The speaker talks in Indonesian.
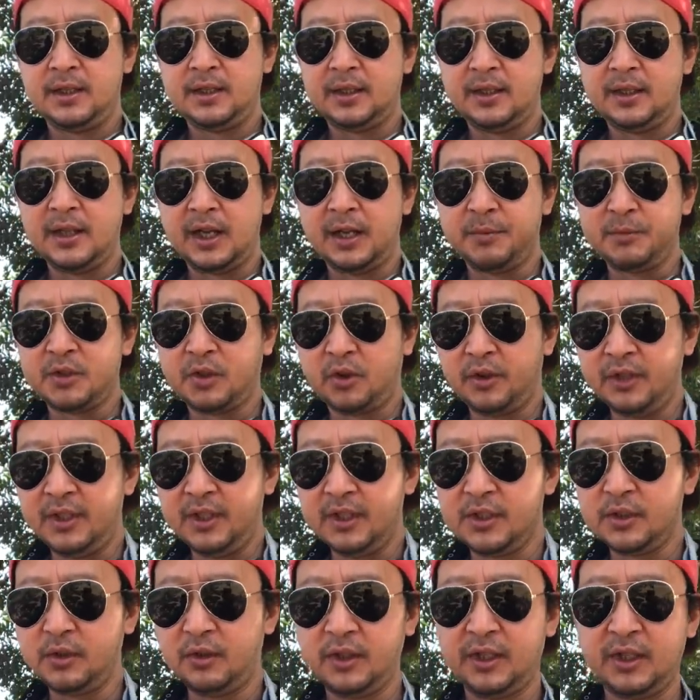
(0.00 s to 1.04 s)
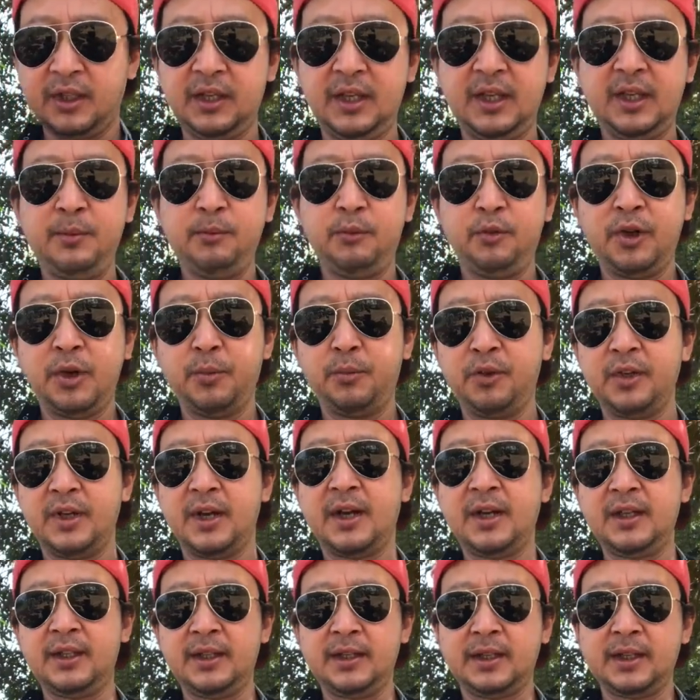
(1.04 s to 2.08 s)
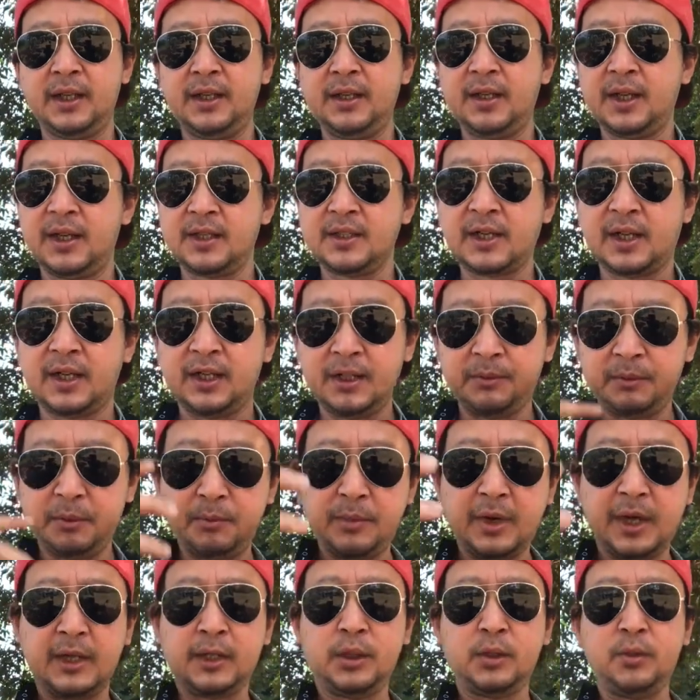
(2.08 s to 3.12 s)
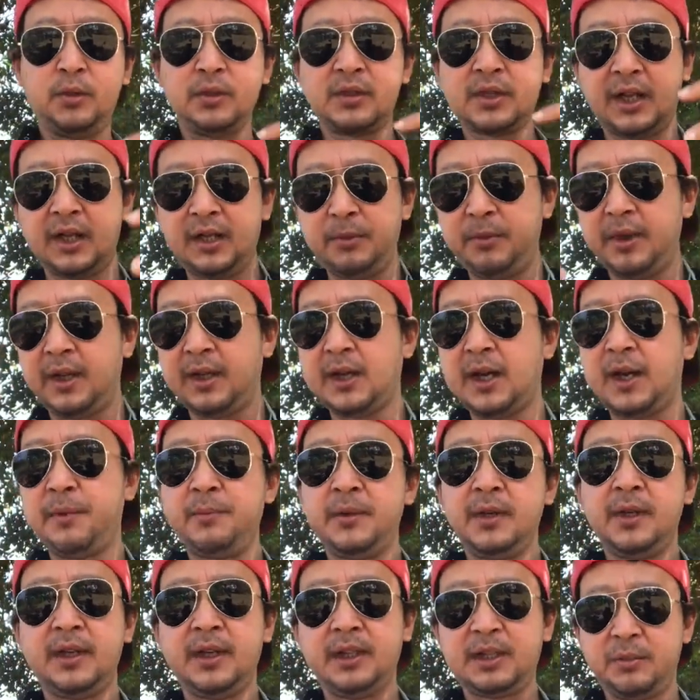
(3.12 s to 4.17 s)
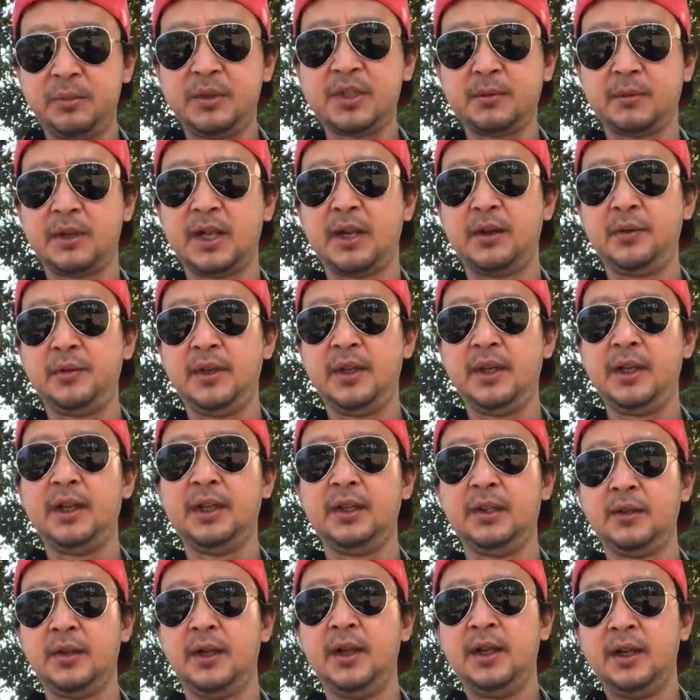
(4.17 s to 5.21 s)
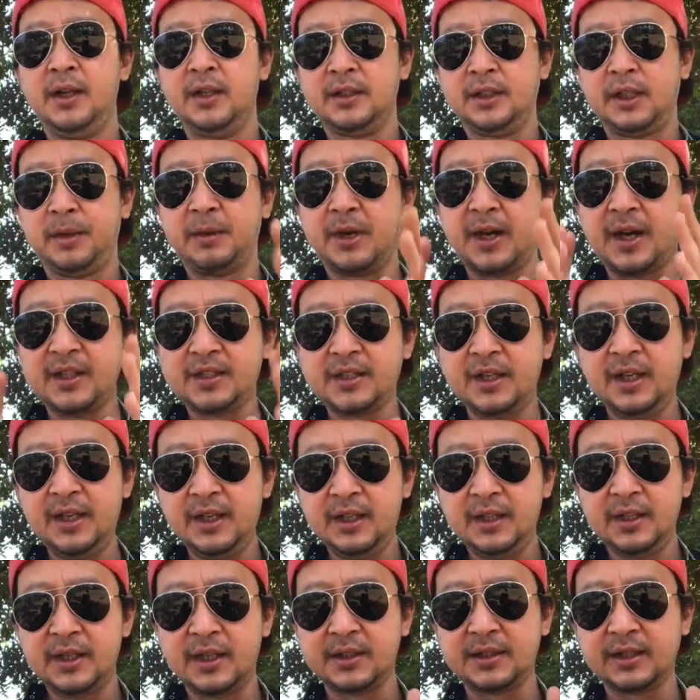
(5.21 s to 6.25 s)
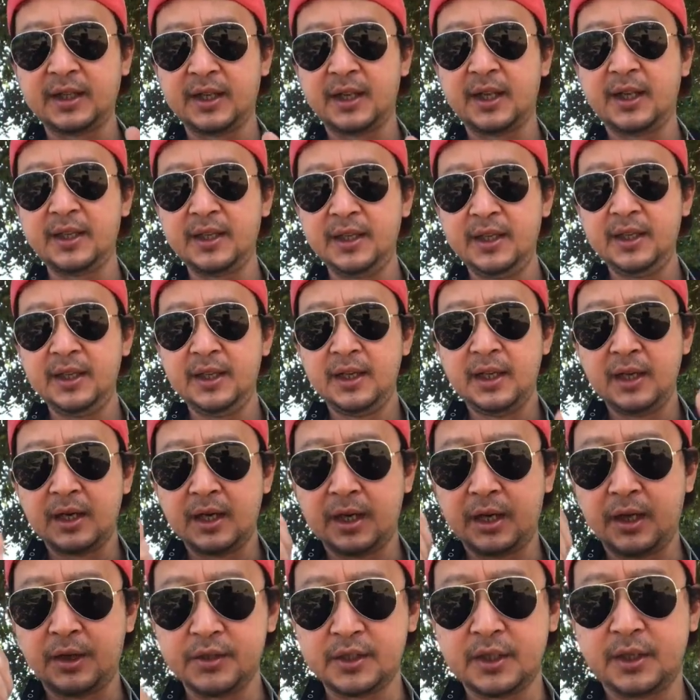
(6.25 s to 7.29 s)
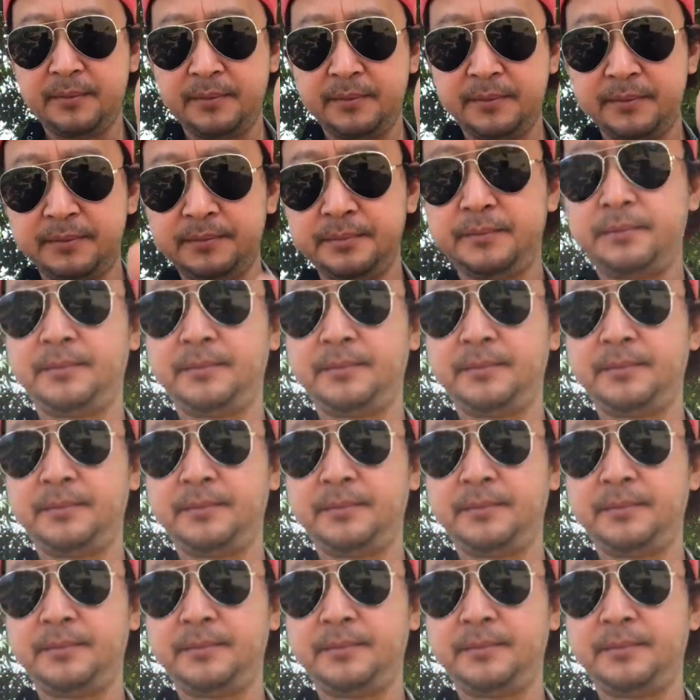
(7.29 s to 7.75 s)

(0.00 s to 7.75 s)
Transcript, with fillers: dalam kondisi sulit ini mudah-mudahan kita dengan saling membantu saling backup itu bisa melalui gitu terima kasih dan sekali lagi awesome.